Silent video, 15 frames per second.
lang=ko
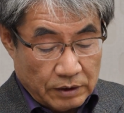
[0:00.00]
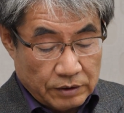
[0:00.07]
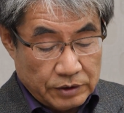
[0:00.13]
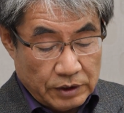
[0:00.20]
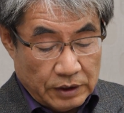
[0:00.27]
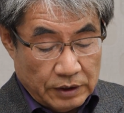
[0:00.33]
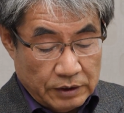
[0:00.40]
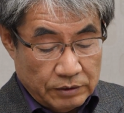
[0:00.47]

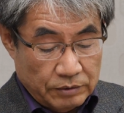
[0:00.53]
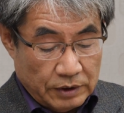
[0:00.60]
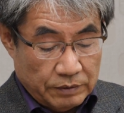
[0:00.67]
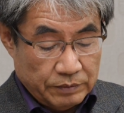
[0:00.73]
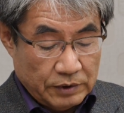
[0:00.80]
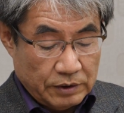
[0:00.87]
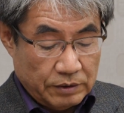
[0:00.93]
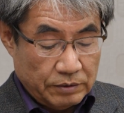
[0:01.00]
걱정할 이유가
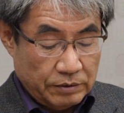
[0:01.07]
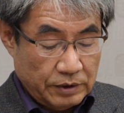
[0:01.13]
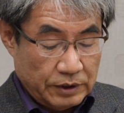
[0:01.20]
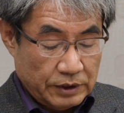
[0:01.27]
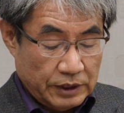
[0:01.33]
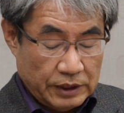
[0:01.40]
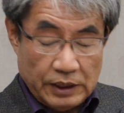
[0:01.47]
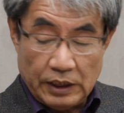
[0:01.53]
없는
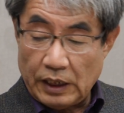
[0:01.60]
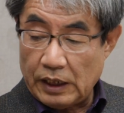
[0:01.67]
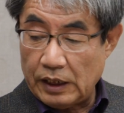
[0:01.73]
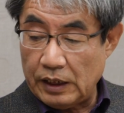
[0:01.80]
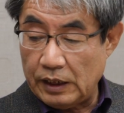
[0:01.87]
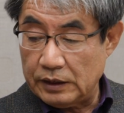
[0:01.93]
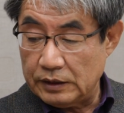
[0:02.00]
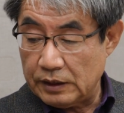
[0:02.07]
거고요. 저, 뒤가
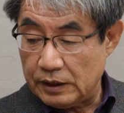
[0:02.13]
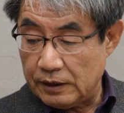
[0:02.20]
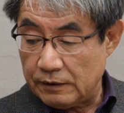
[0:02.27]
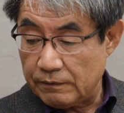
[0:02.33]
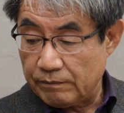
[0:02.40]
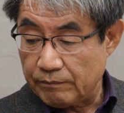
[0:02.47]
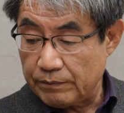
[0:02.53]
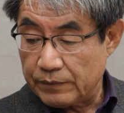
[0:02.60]
되게 끈적해요